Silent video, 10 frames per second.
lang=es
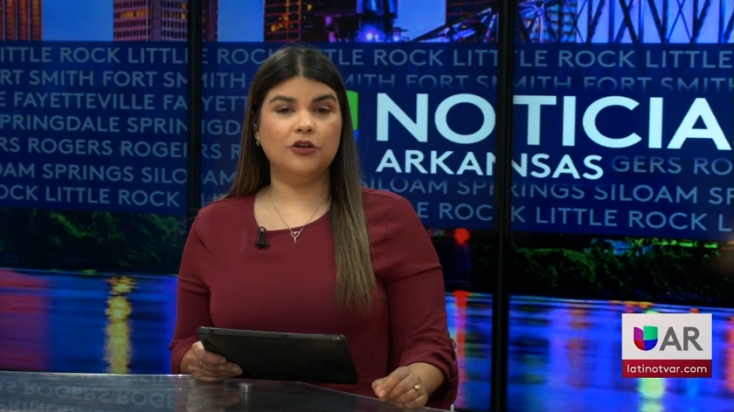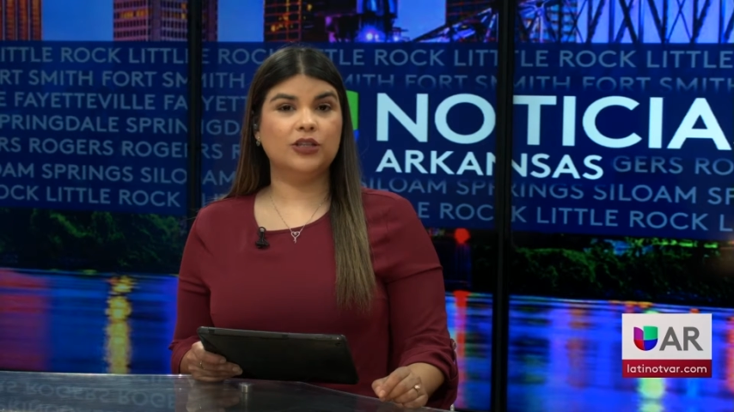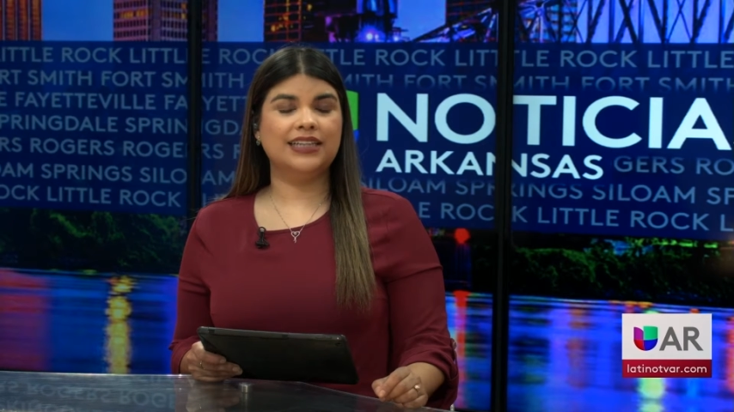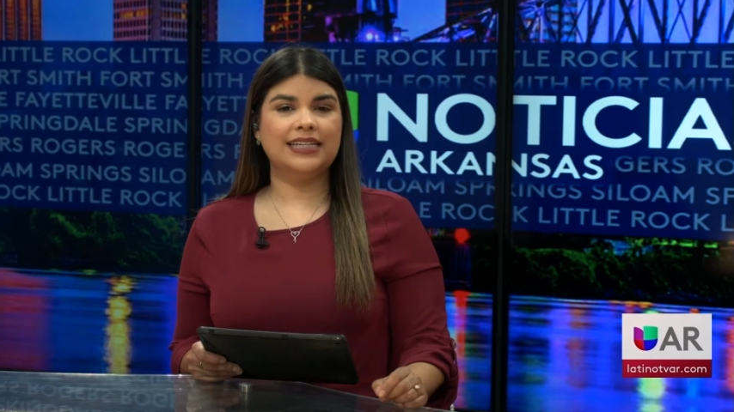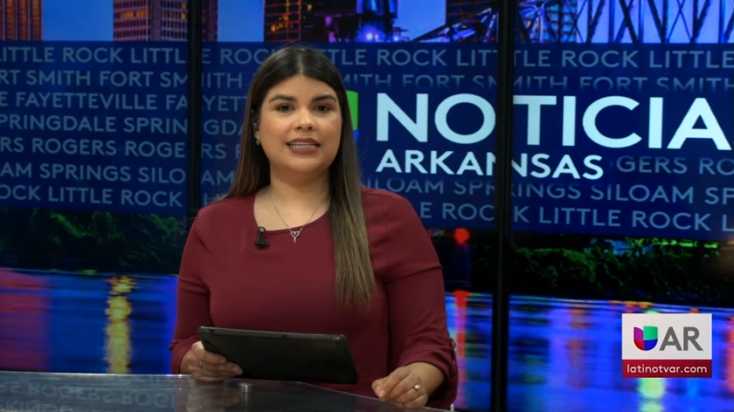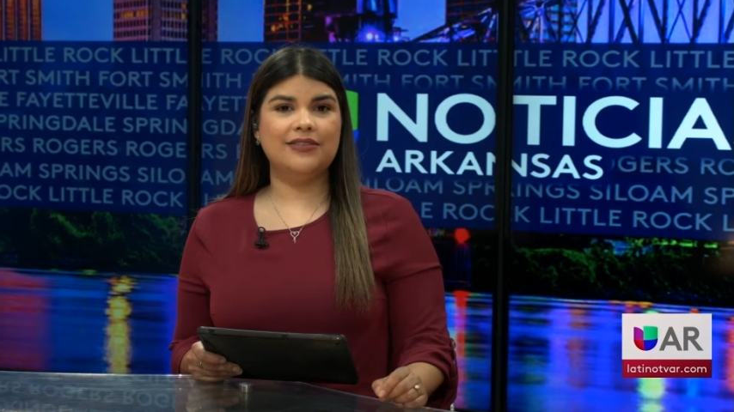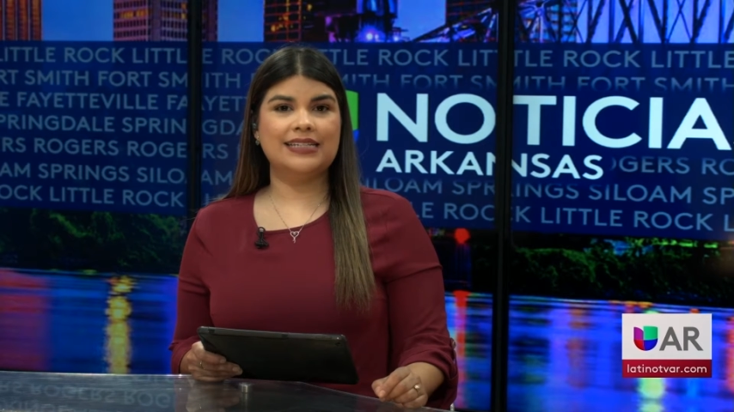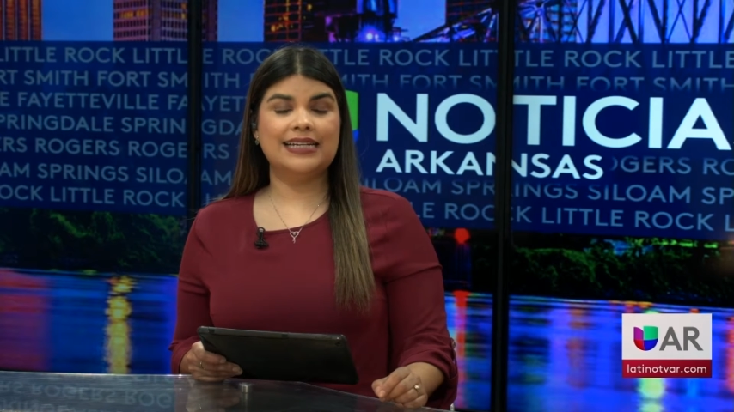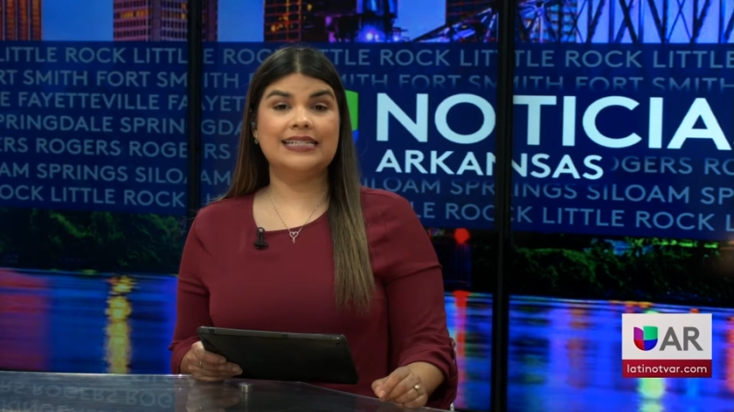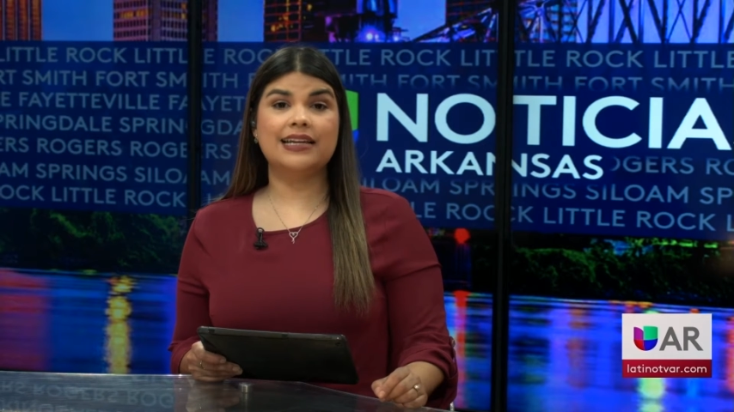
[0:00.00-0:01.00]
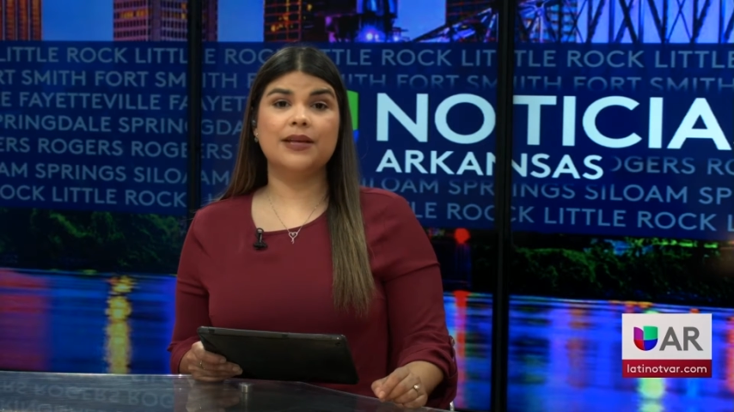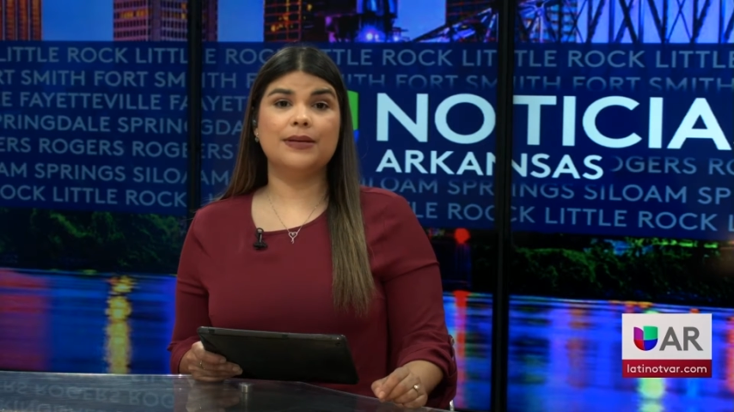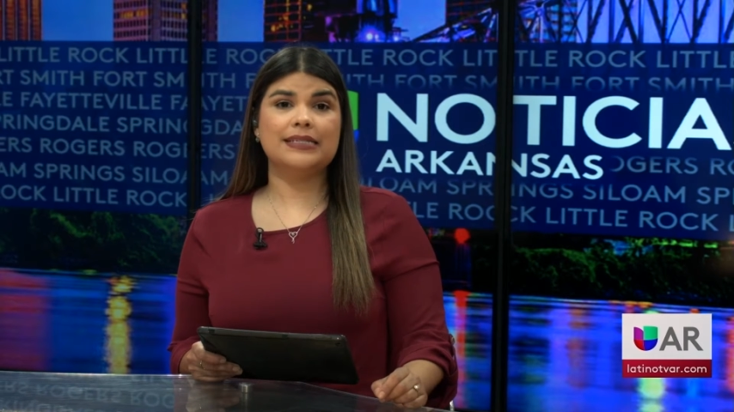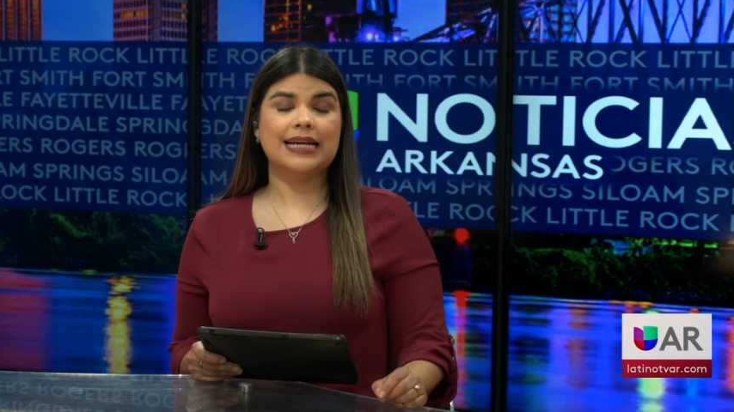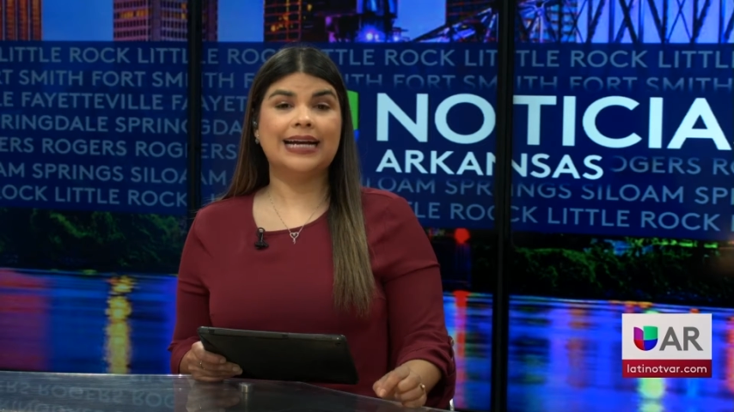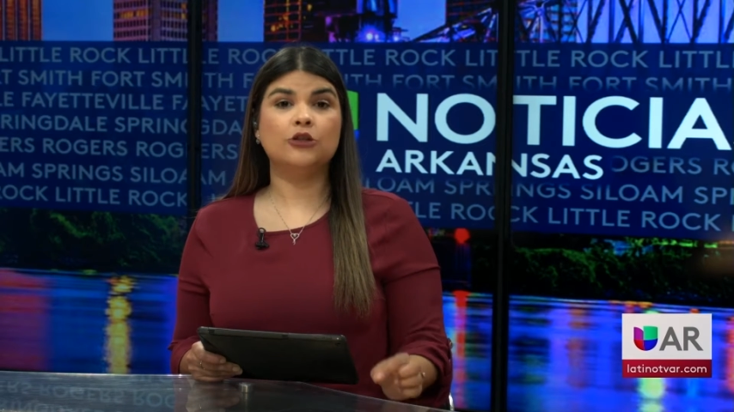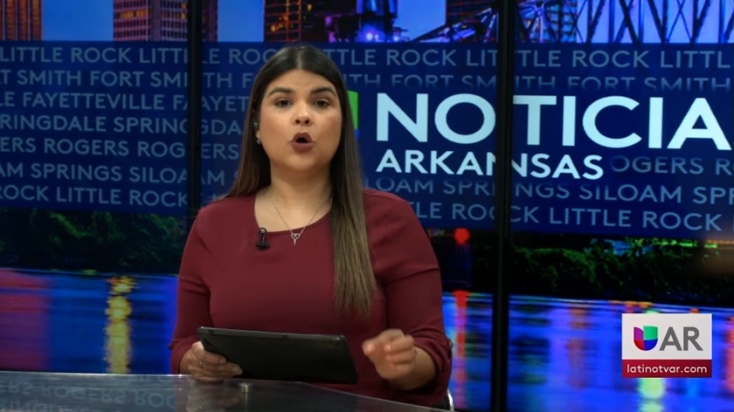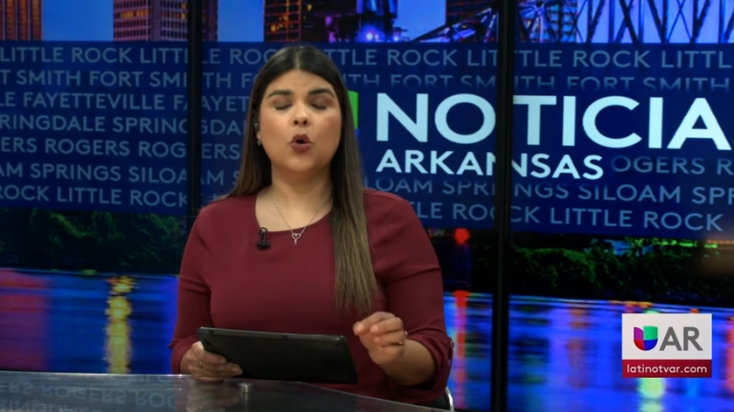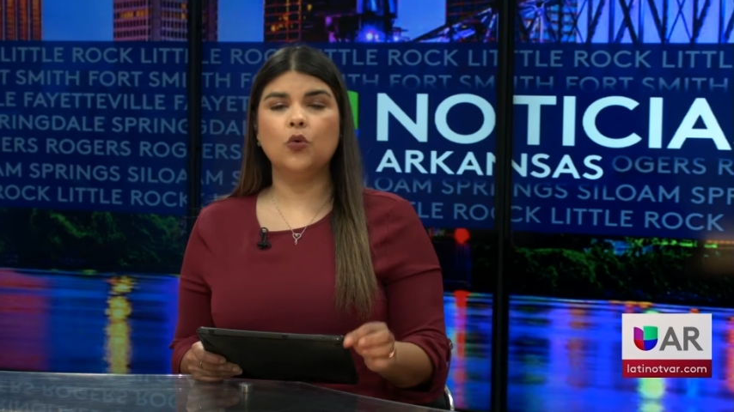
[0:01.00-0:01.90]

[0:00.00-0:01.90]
los detectives están investigando